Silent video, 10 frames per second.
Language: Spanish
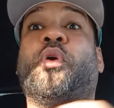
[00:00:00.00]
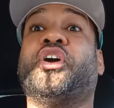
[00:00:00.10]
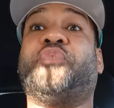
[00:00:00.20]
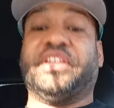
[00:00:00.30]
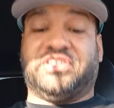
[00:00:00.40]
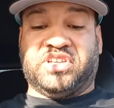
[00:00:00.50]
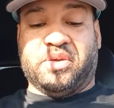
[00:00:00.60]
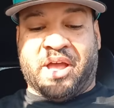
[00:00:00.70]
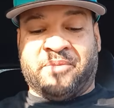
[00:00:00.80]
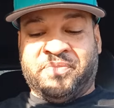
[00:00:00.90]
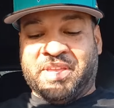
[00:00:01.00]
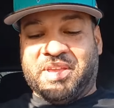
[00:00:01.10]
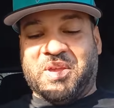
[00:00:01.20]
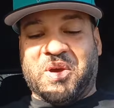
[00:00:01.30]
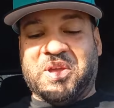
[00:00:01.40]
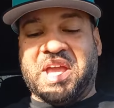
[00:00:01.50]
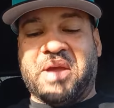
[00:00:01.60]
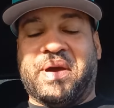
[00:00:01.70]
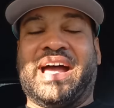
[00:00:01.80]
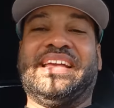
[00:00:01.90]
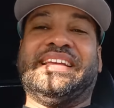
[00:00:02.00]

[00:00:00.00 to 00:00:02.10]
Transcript: buenas ofensivas. Y hoy lleva